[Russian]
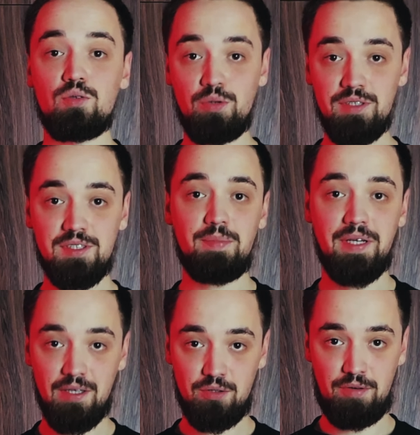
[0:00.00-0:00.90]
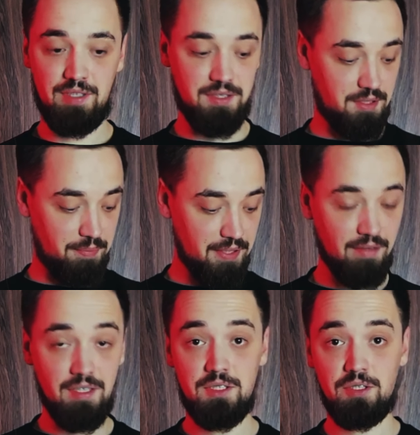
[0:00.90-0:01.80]
Курица приготовилась, теперь
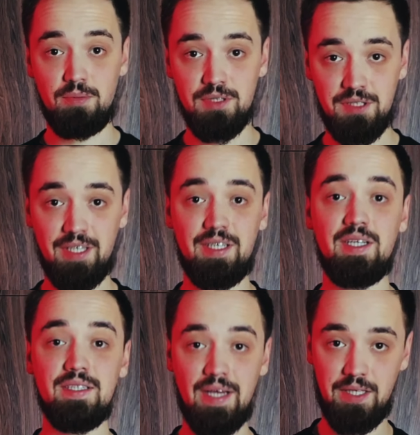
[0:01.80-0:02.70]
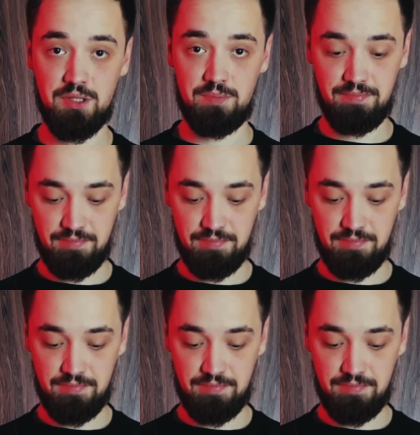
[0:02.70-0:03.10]
давайте ее быстренько нарежем.